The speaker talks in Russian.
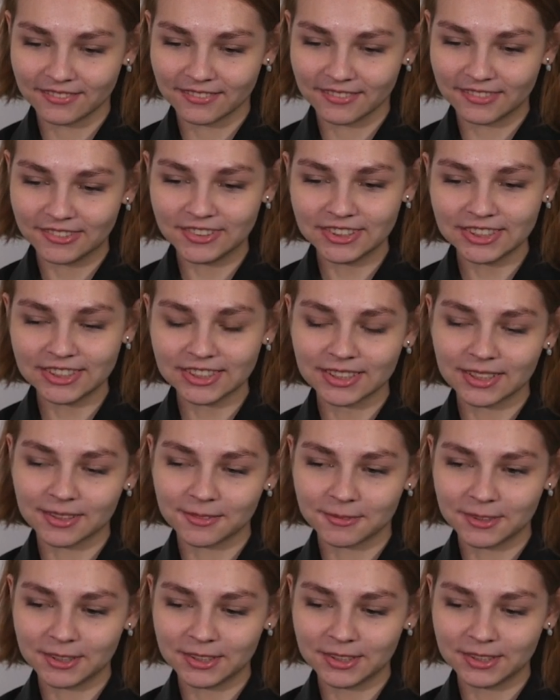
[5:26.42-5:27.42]
физика
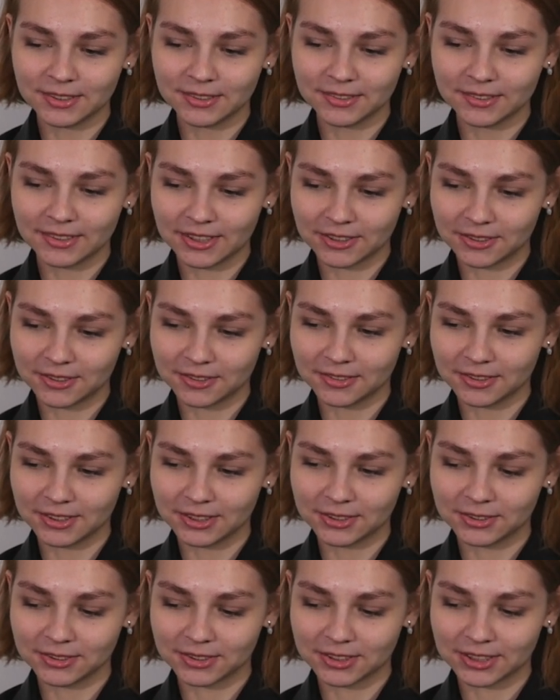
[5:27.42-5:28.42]
мы
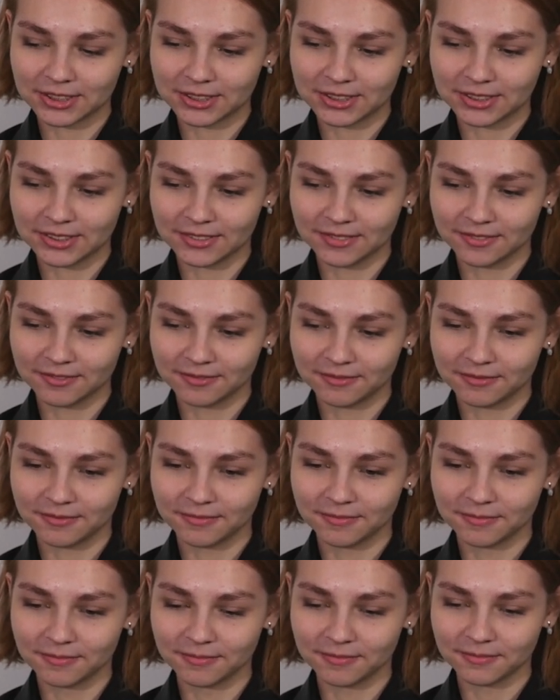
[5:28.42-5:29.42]
готовились ужасно.
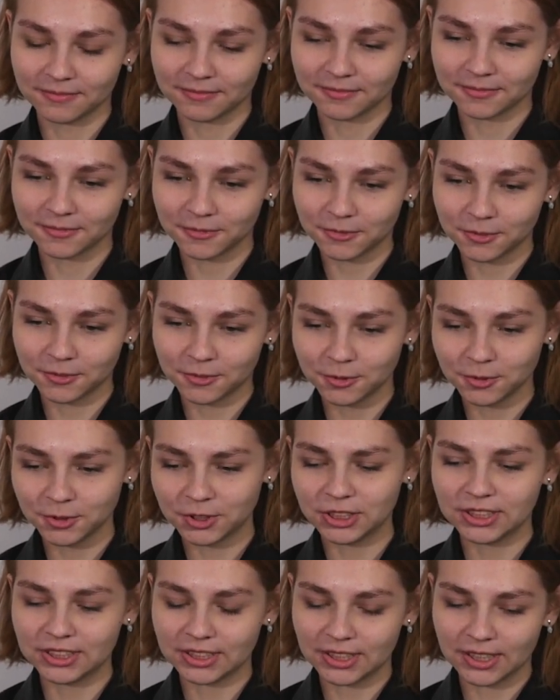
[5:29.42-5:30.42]
У
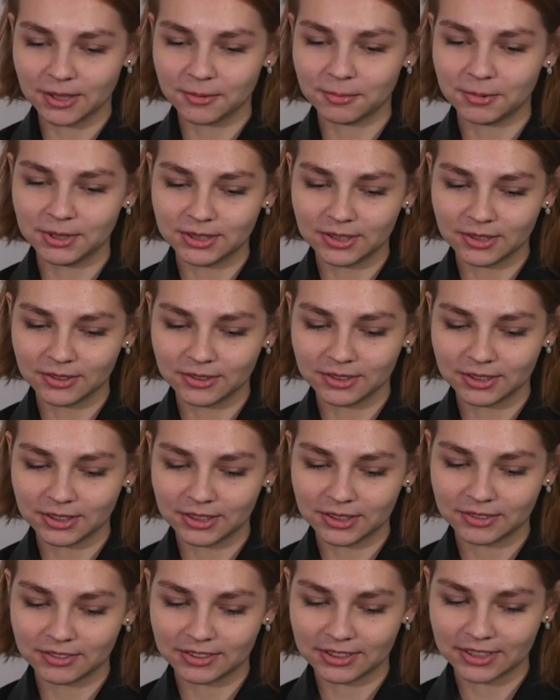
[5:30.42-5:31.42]
учителя определенно
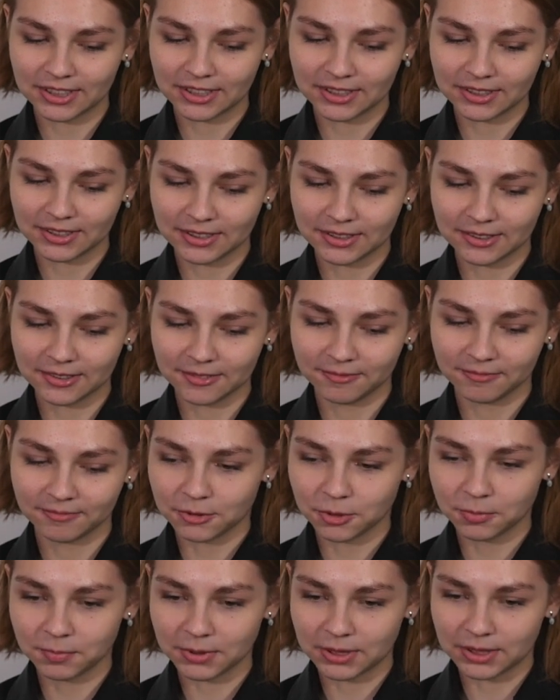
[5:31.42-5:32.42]
не хватало
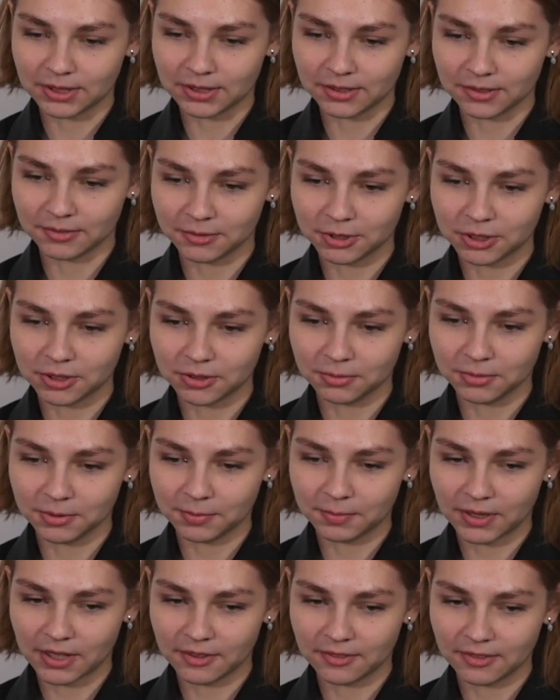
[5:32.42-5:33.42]
опыта, чтобы
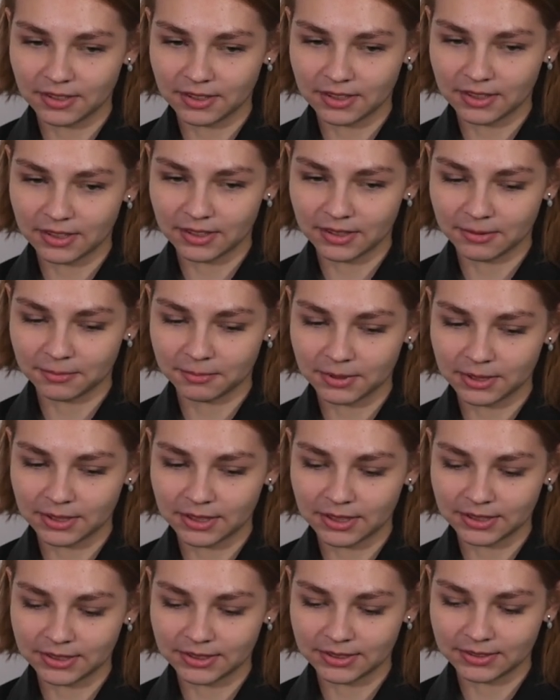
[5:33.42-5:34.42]
правильно
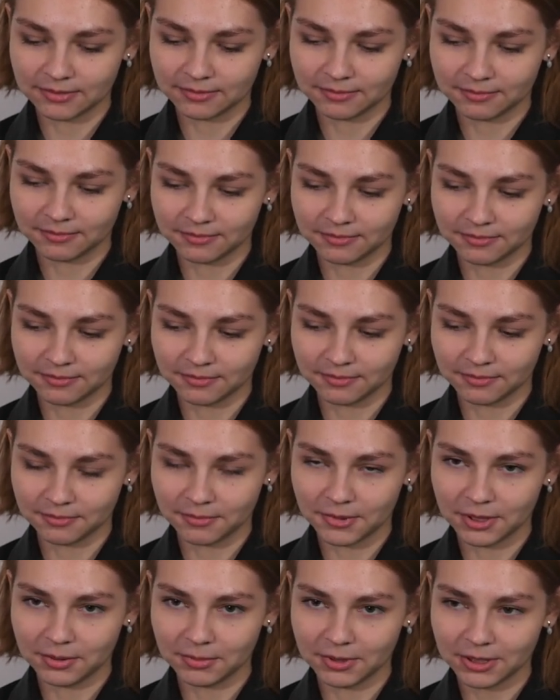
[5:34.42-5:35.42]
подать
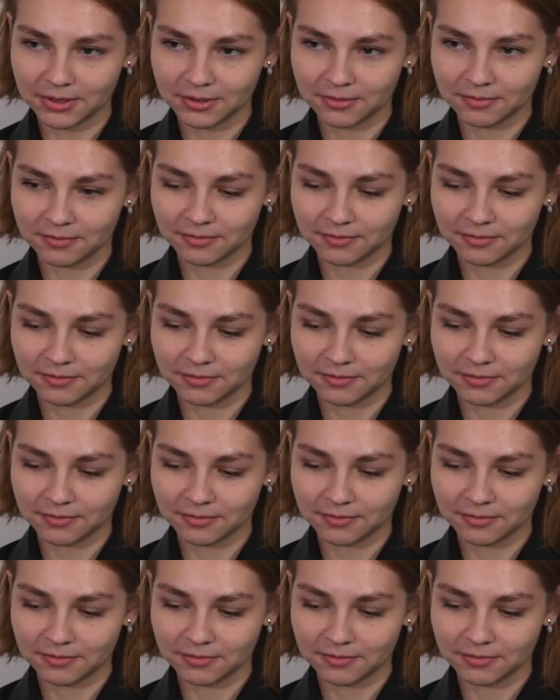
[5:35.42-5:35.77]
предмет,